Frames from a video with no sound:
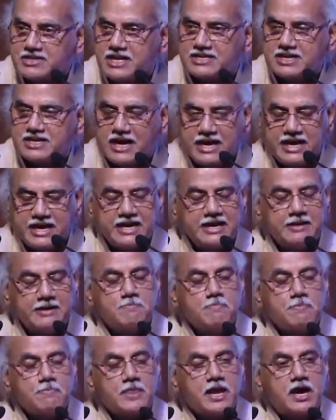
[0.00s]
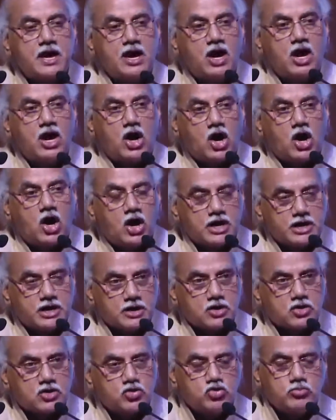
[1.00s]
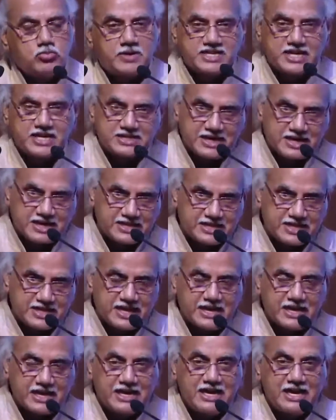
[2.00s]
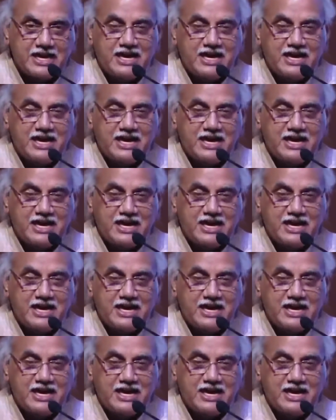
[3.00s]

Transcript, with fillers: साथ खड़े हैं और खूब मदद करते हैं